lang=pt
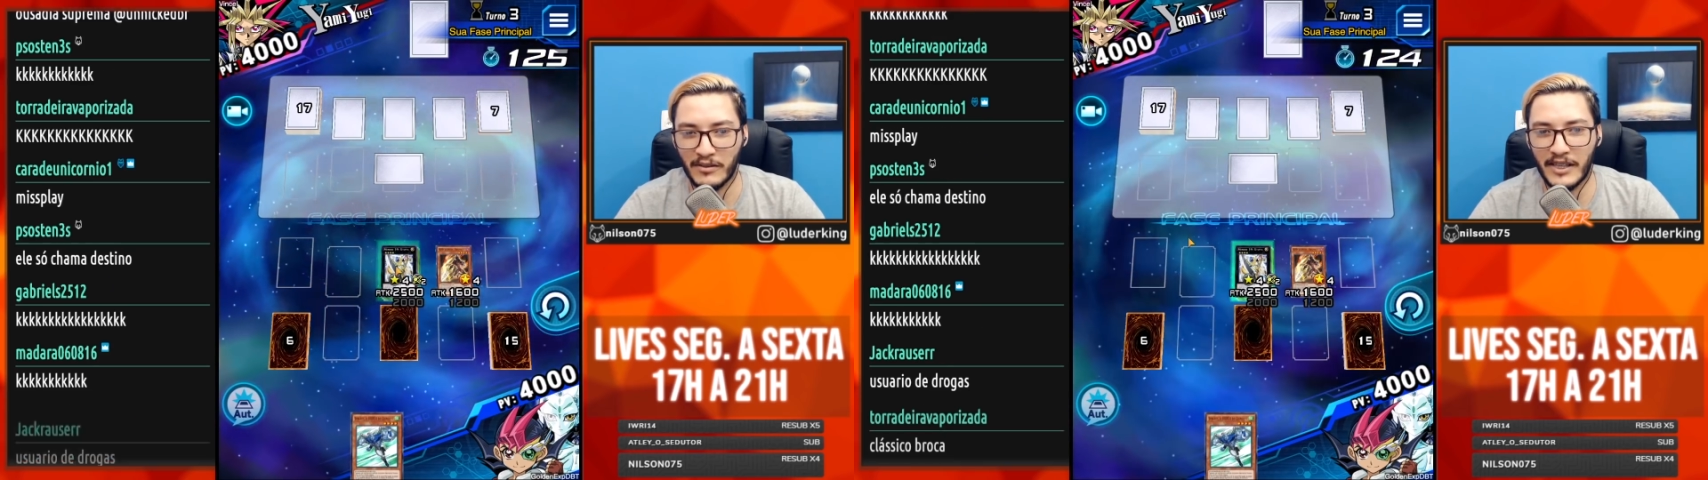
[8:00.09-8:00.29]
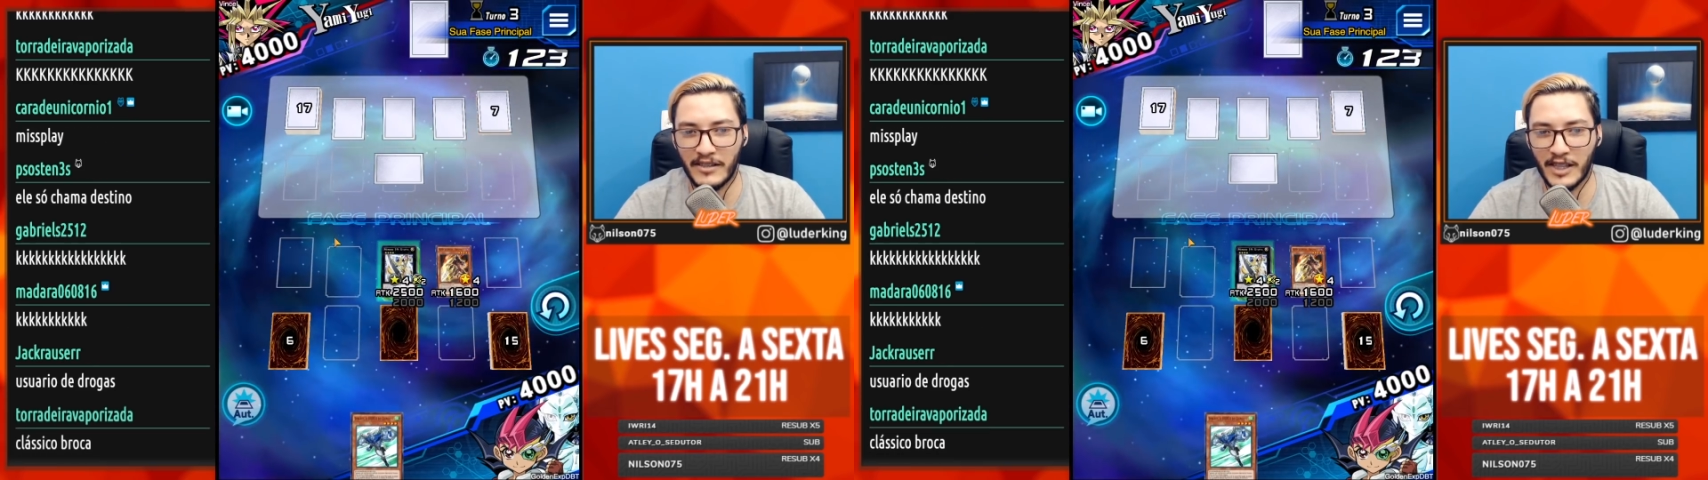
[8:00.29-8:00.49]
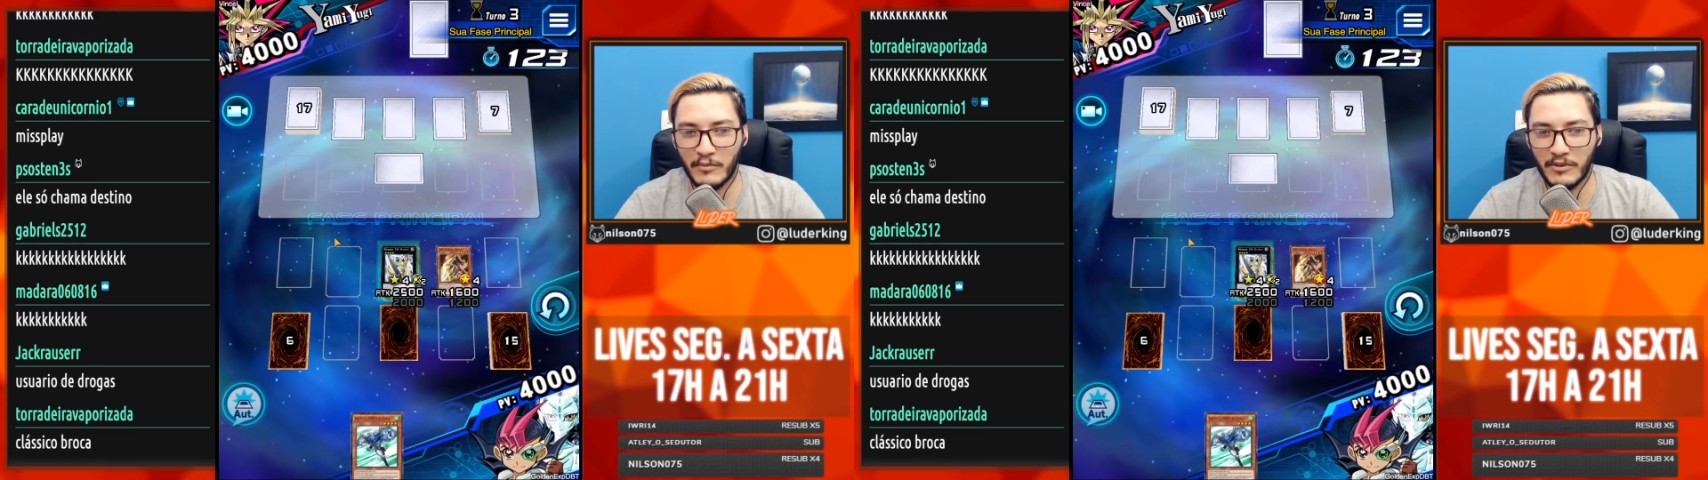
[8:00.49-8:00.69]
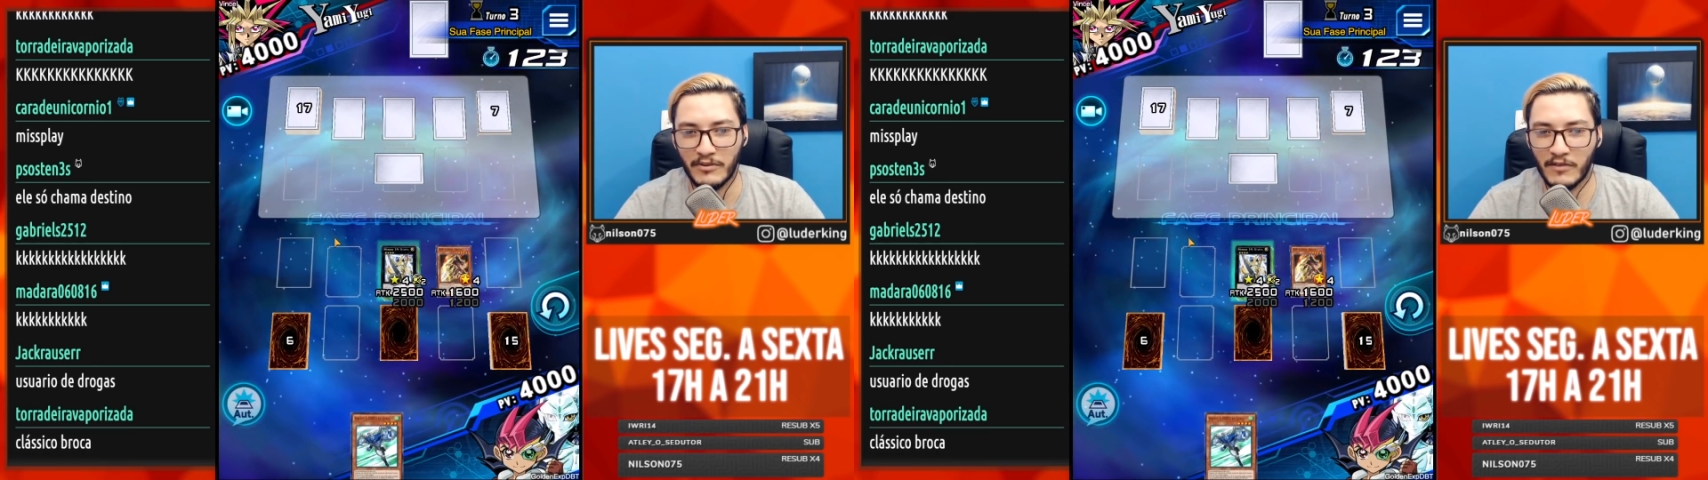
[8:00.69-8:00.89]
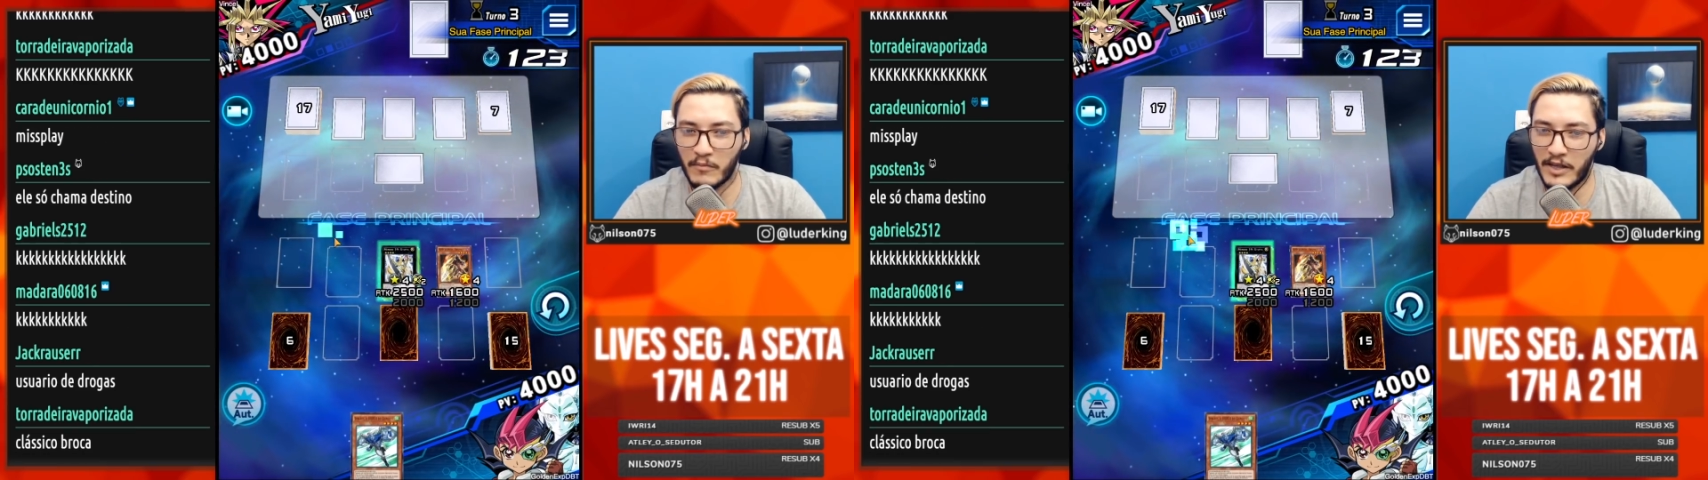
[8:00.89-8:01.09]
Tem demo.
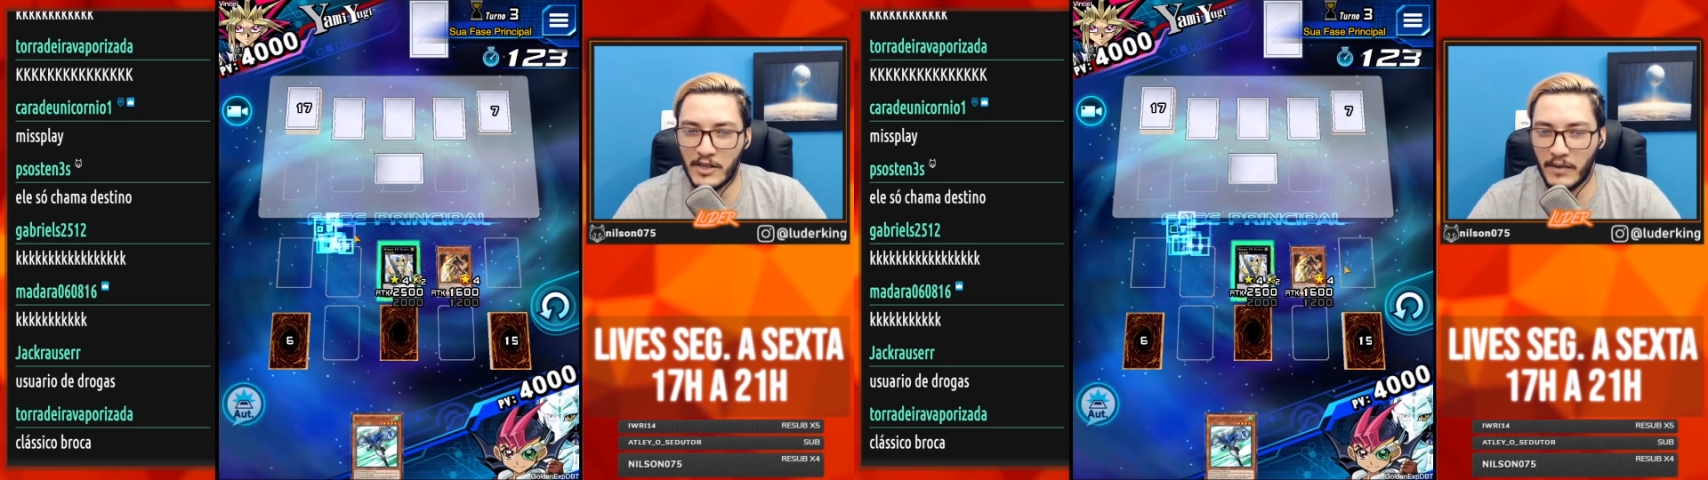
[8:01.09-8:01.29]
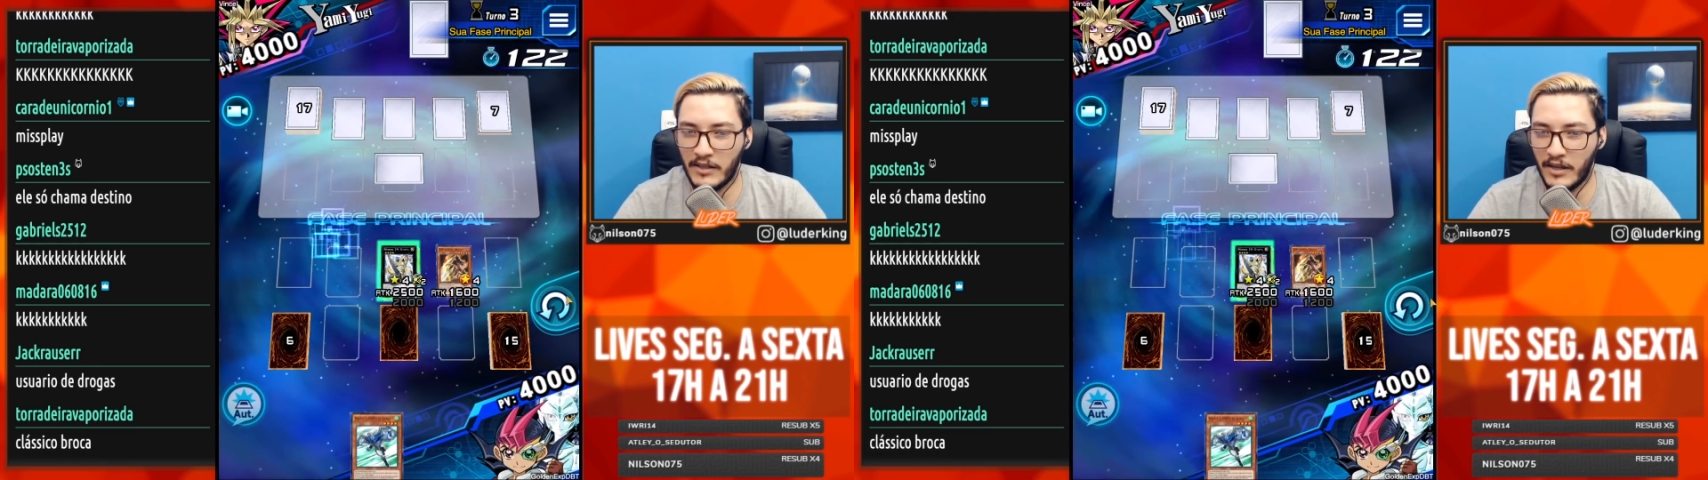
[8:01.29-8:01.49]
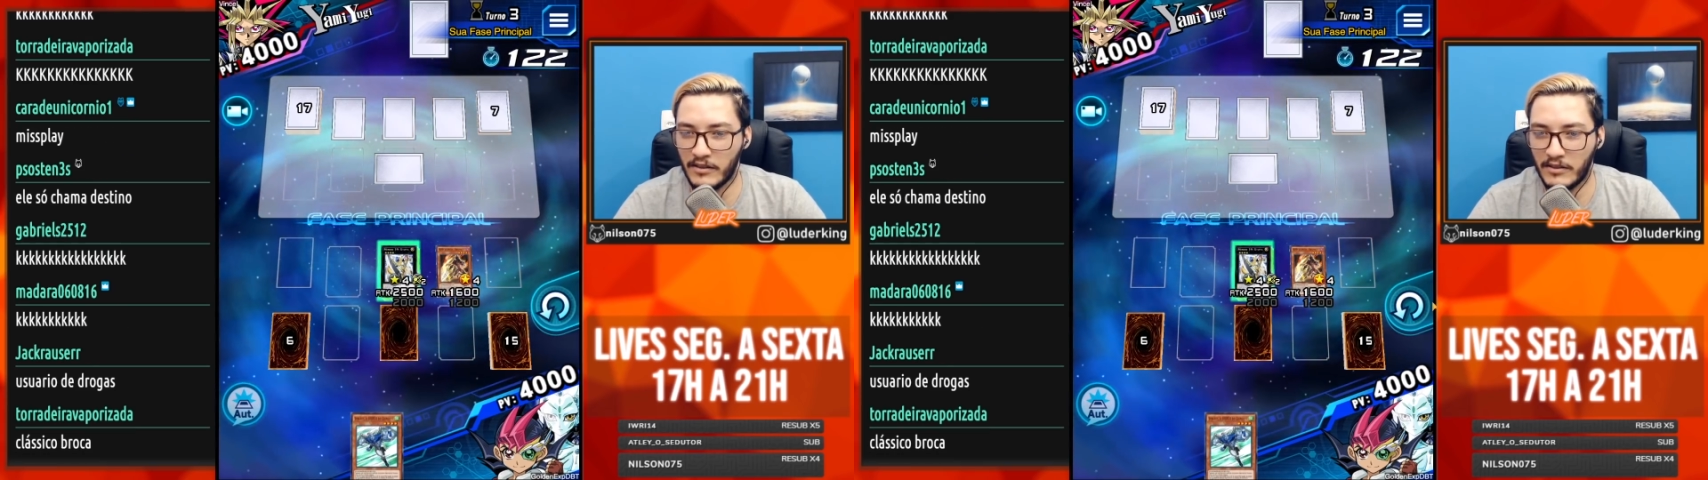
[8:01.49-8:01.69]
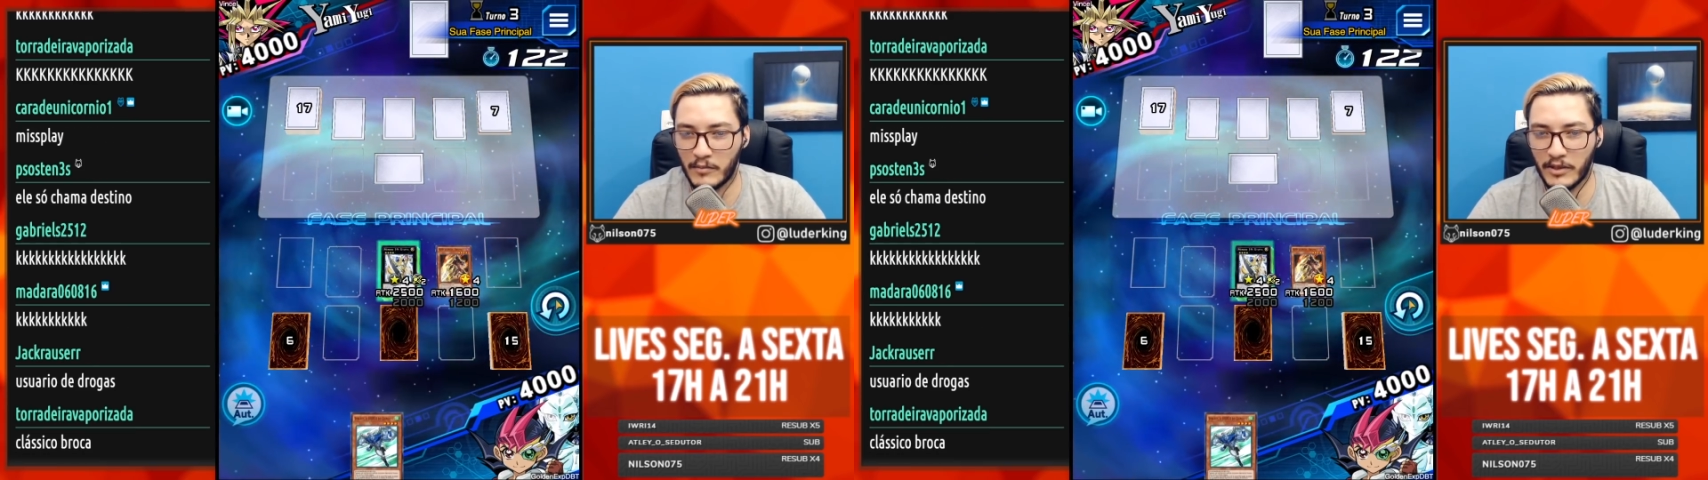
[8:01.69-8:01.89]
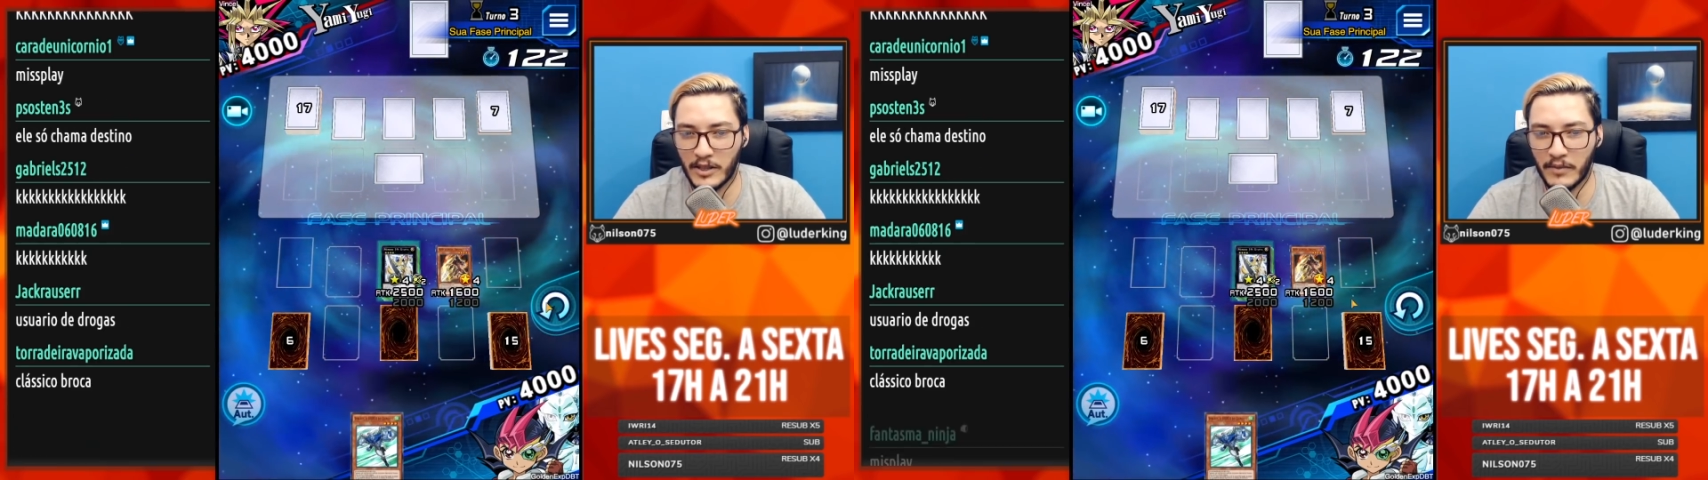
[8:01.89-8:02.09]
Vamos partir pra dentro.
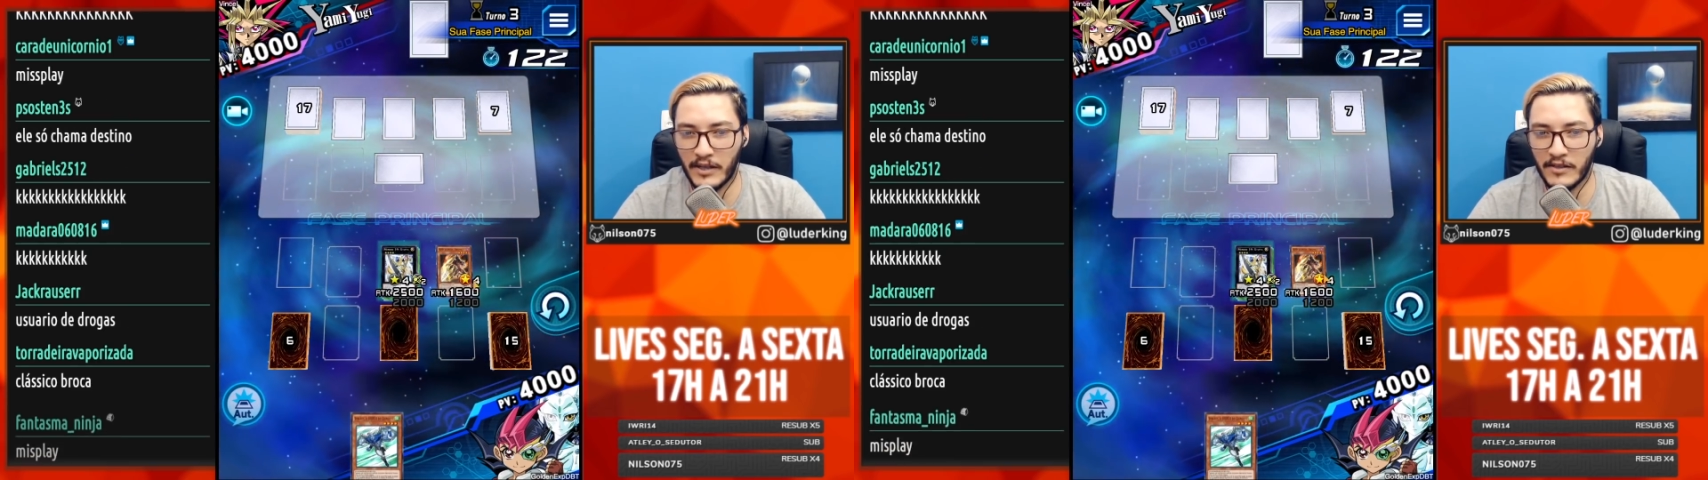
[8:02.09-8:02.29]
Tamo aqui pra